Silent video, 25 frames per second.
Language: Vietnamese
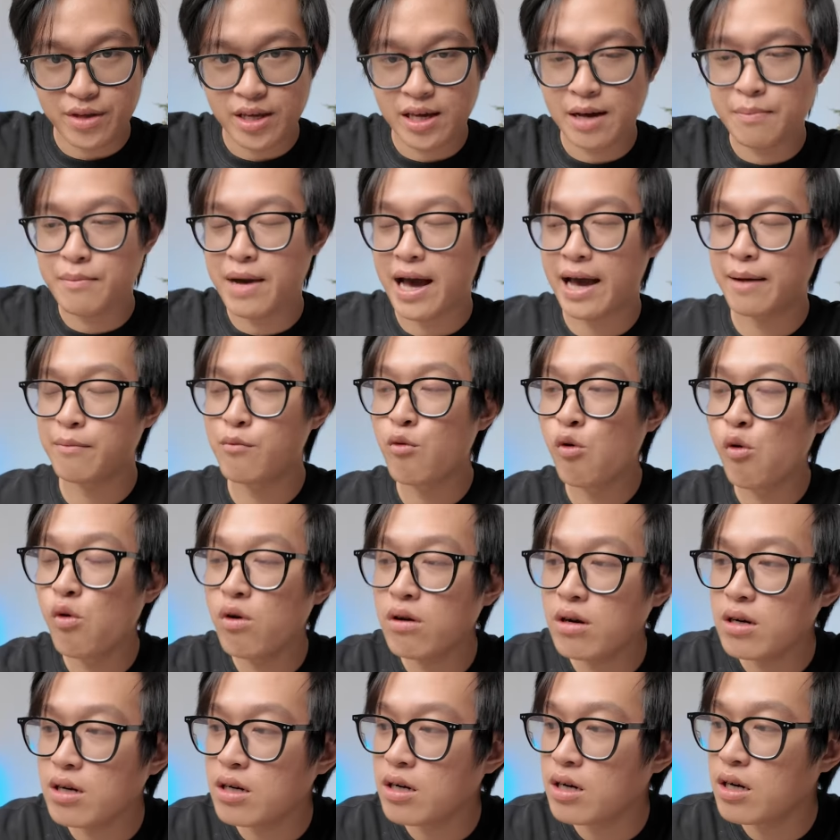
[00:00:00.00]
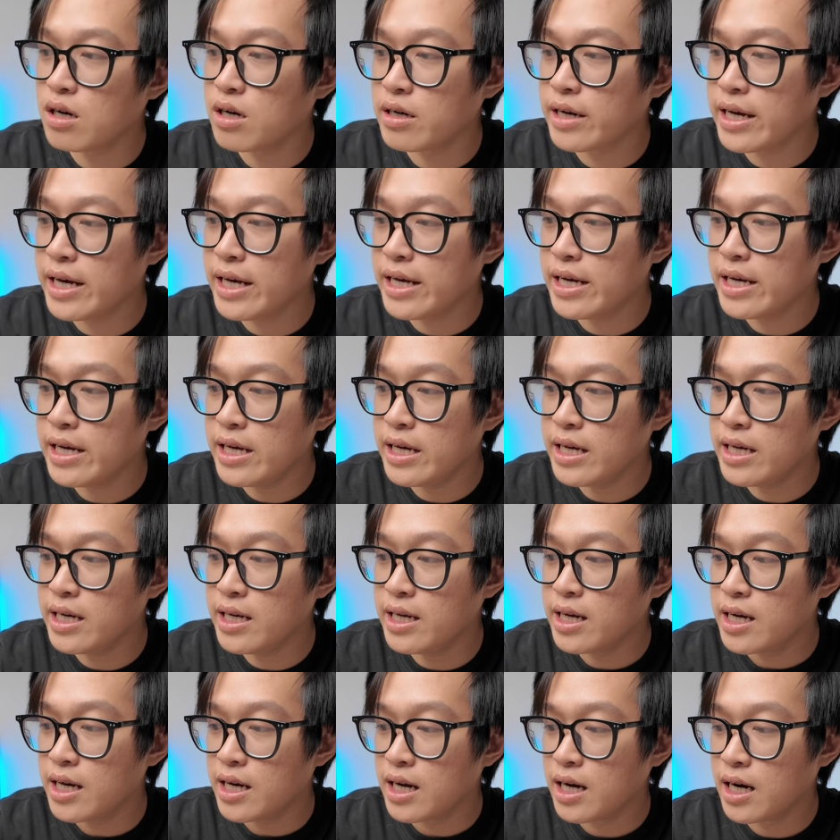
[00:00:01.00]
các bạn muốn
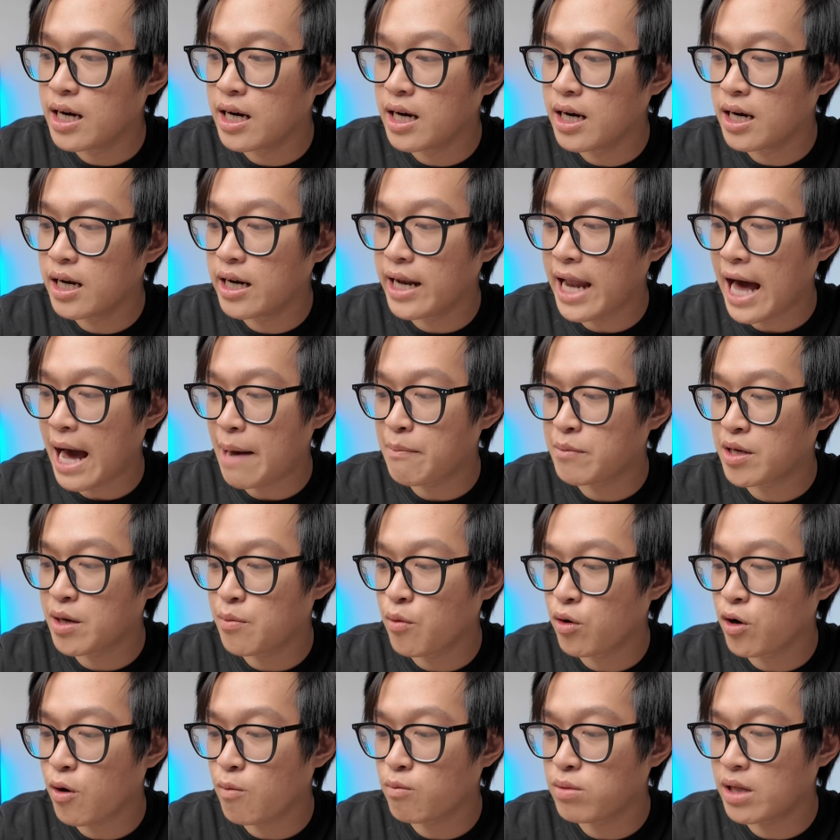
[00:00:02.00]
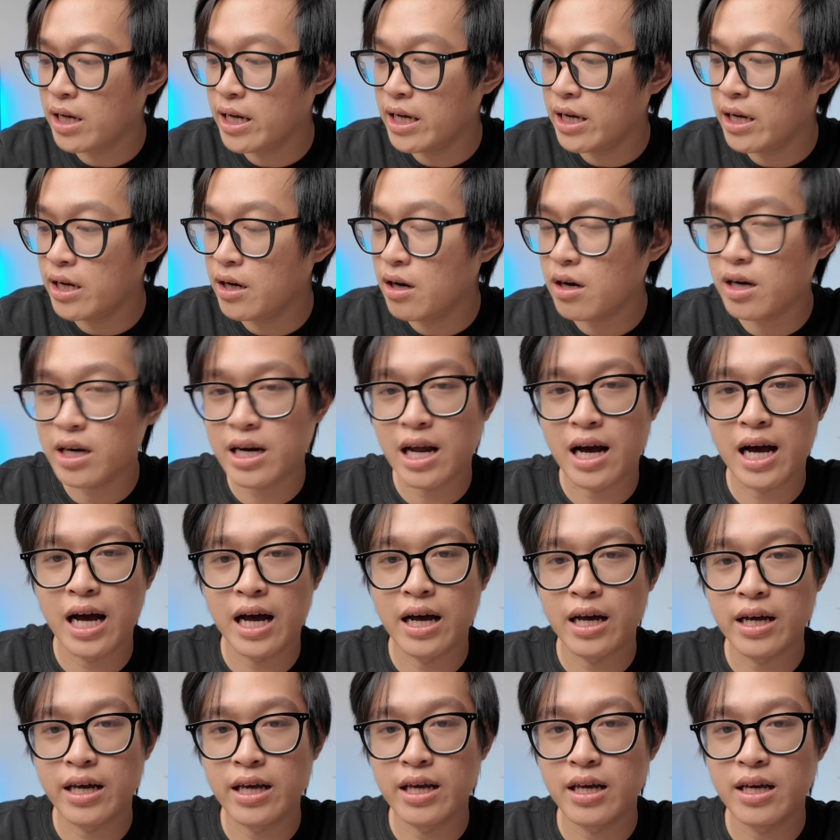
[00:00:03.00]
đi làm cho một công ty rất
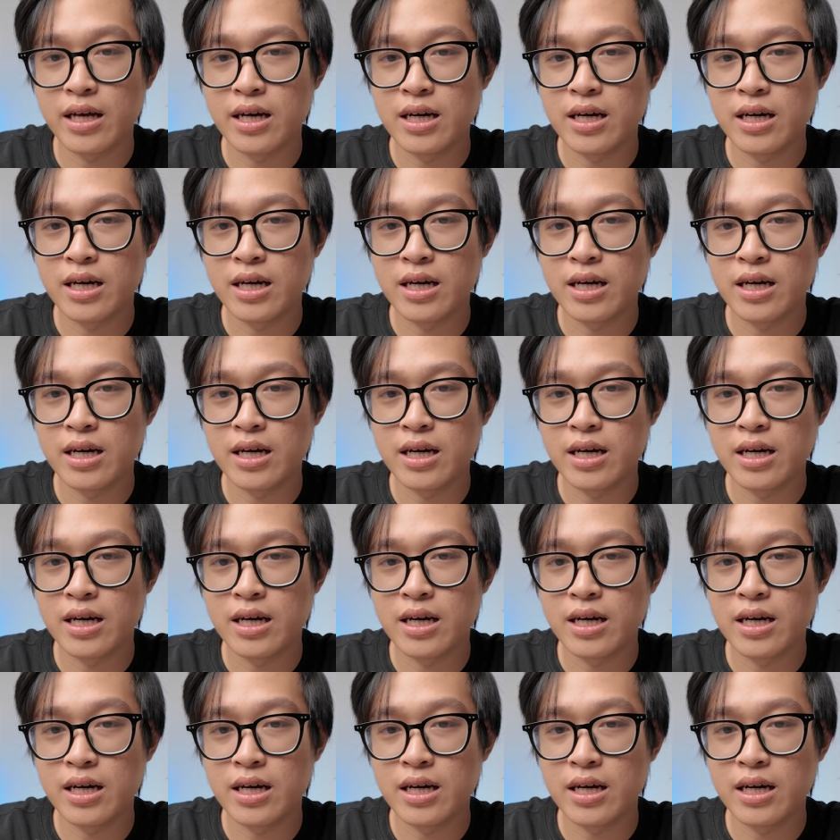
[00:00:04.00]
là